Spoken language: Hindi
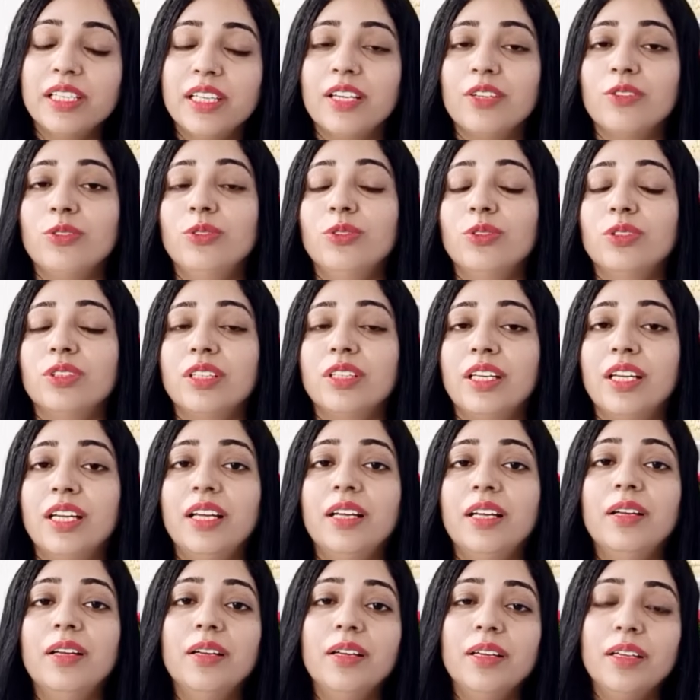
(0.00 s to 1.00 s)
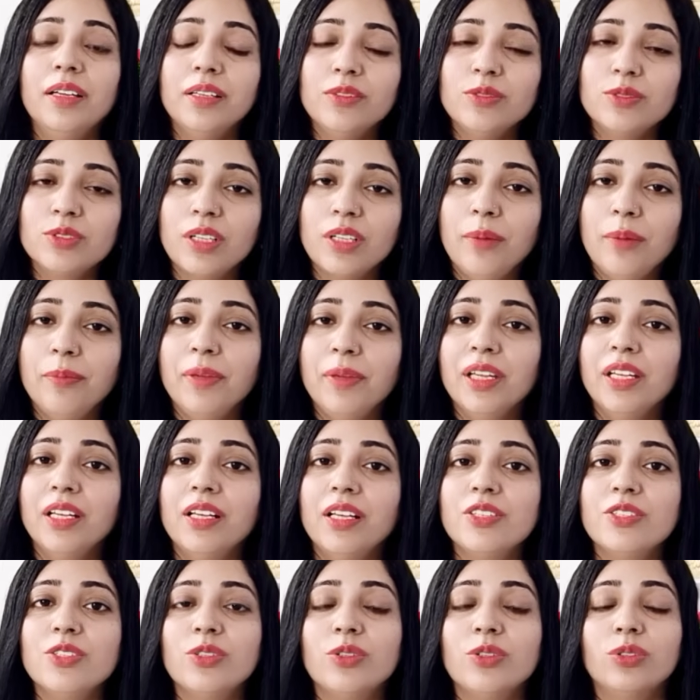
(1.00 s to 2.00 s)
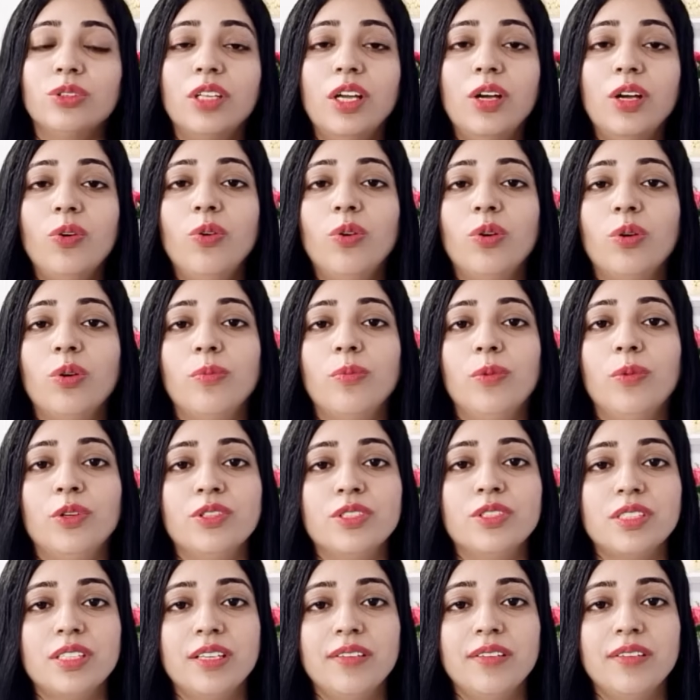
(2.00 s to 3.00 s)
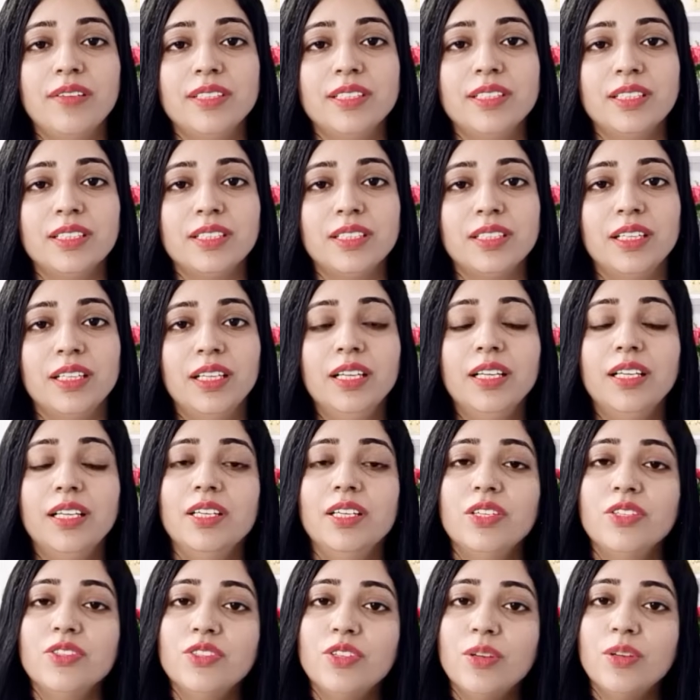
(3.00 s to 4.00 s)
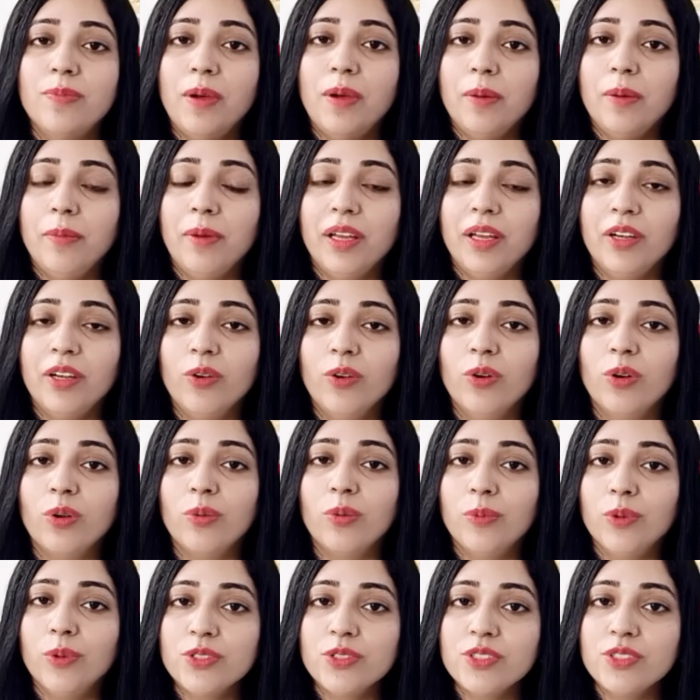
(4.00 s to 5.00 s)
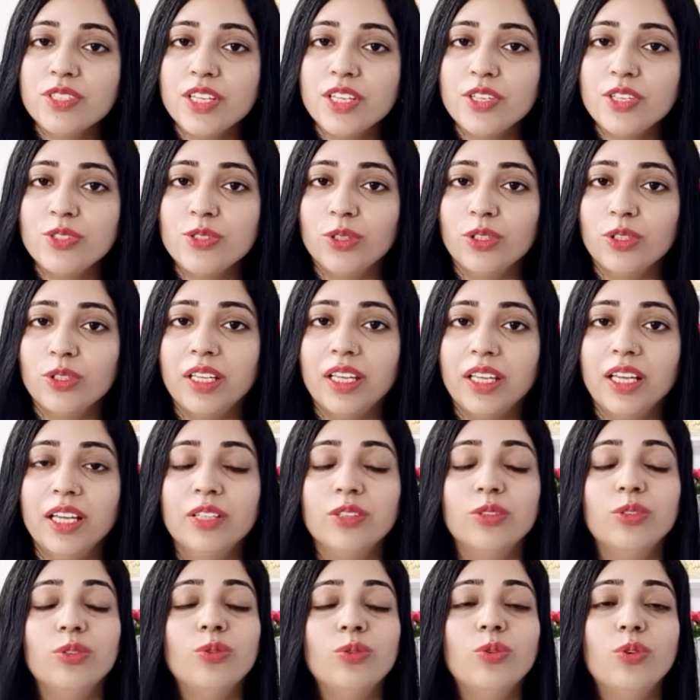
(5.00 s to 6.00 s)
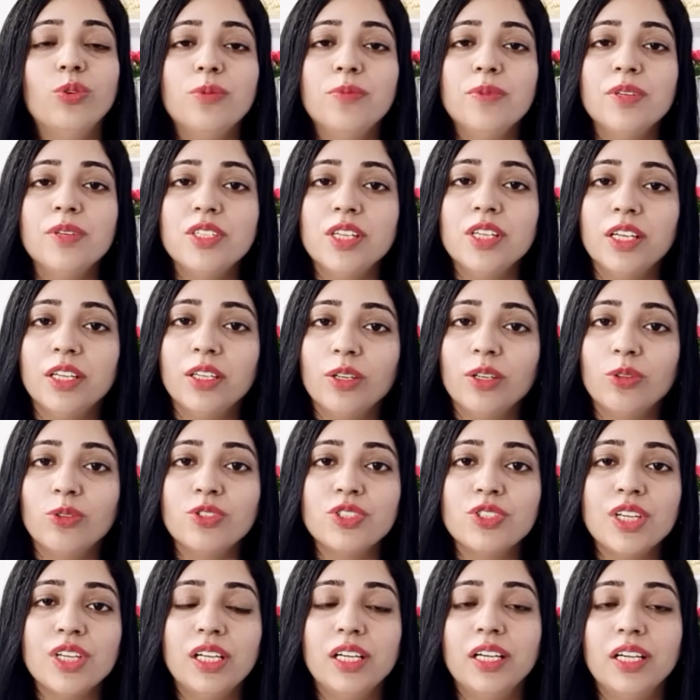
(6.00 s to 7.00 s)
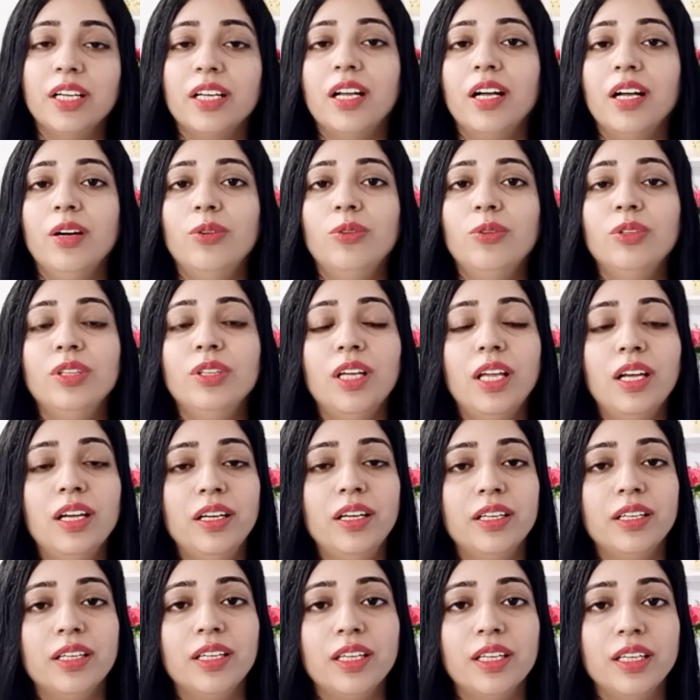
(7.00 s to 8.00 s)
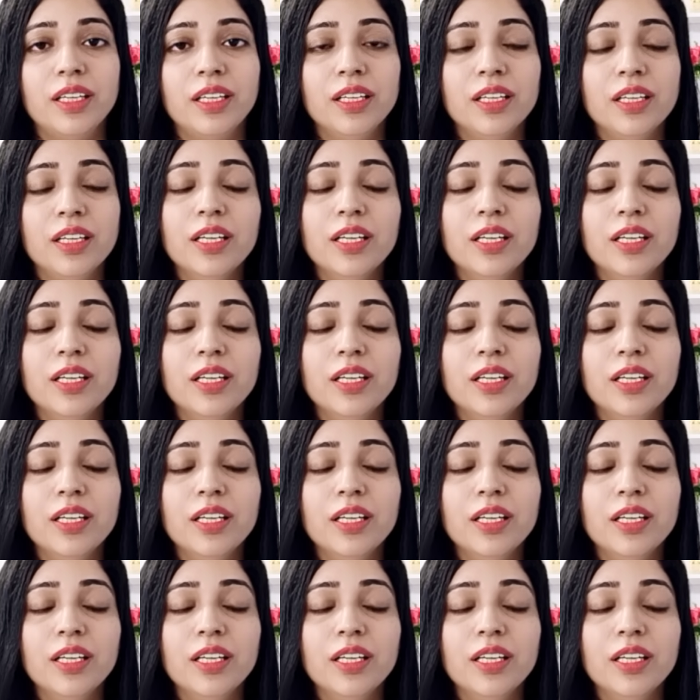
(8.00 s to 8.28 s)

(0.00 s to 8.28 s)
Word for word: क्यों होते हैं उसका मेन रीज़न होता है हॉर्मोन्स की वजह से जब हमारे हॉर्मोन्स चेंज होते हैं तो कोई भी जेंडर हो चाहे लड़का हो या लड़की